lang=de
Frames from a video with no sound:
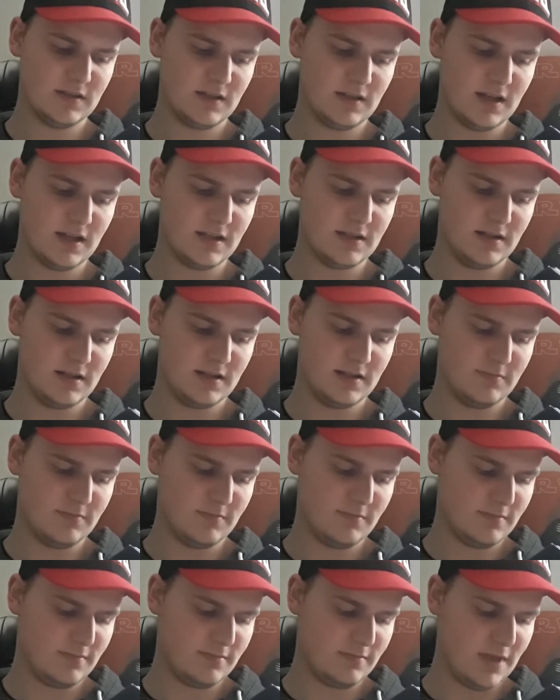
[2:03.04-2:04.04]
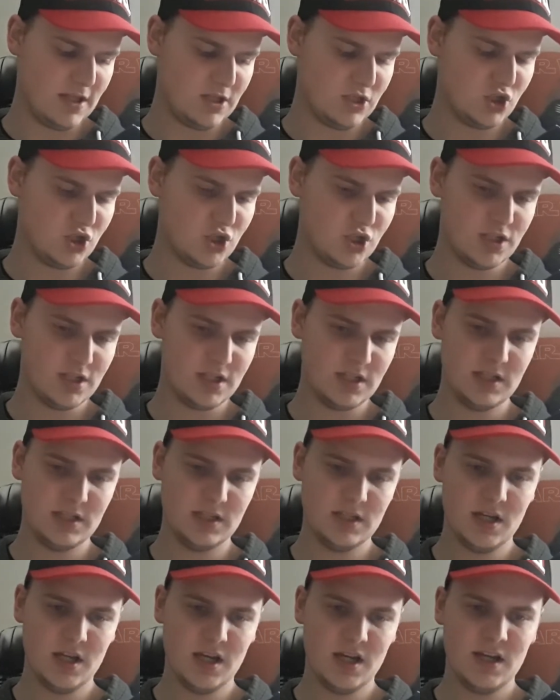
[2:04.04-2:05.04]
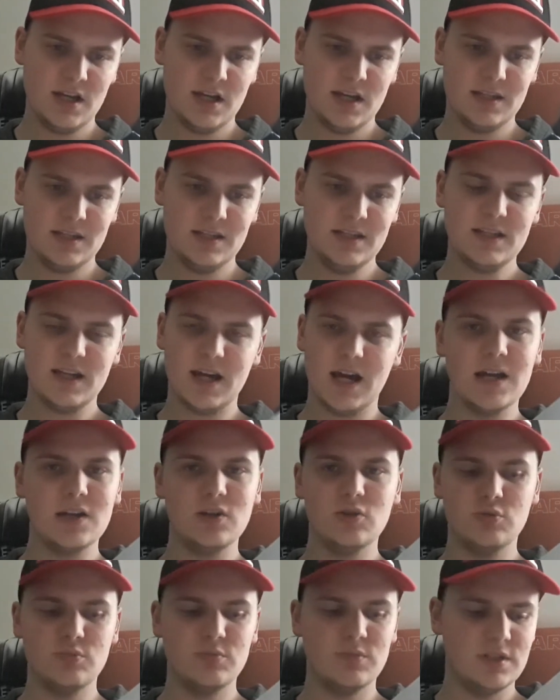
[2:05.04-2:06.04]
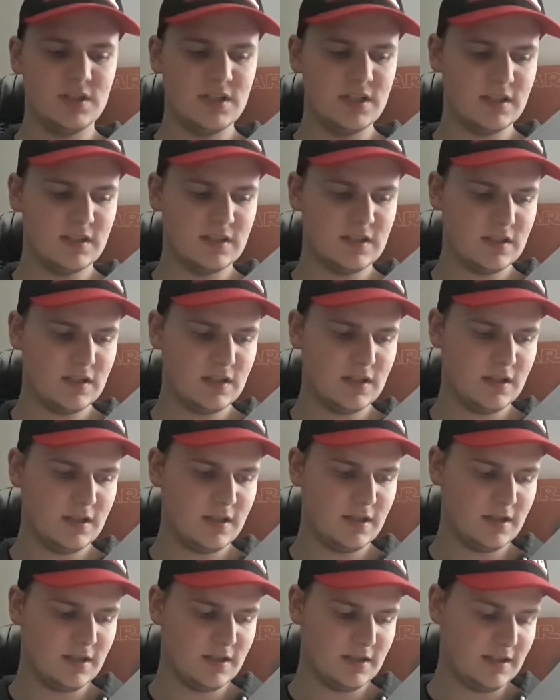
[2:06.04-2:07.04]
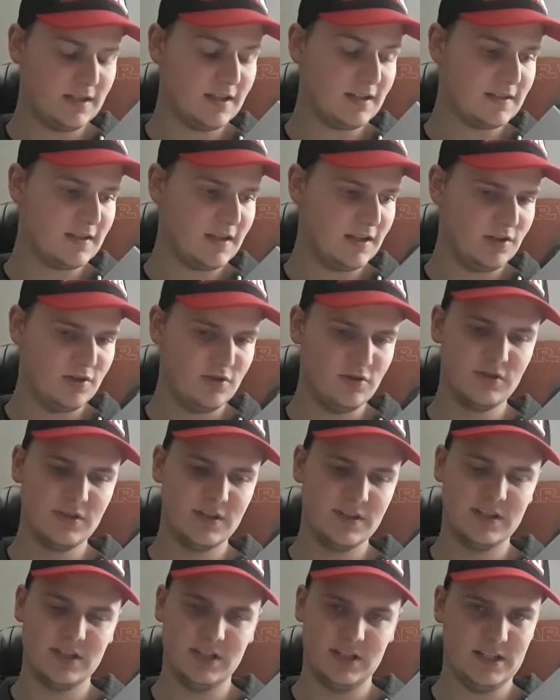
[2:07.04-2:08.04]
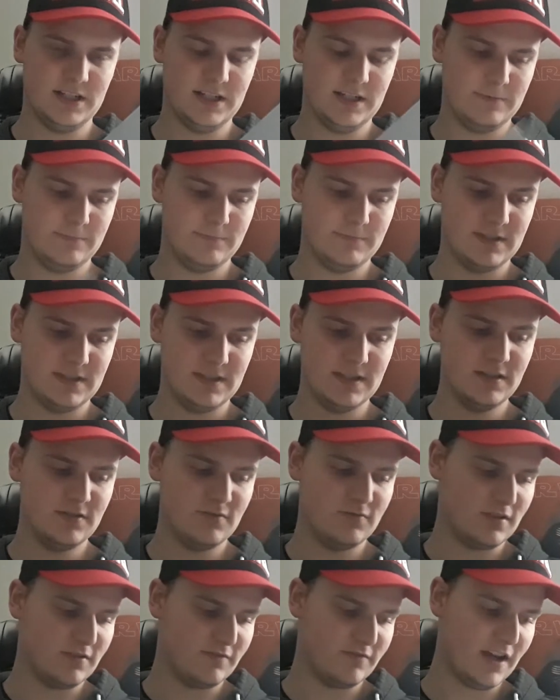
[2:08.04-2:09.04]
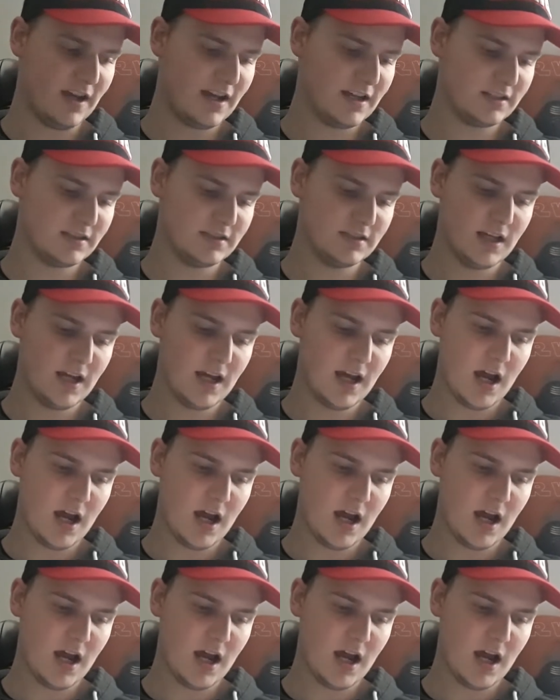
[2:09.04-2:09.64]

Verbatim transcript: an, an Menschen, die nicht gerade unbedingt äh, jederzeit glücklich in ihr Leben sind oder waren.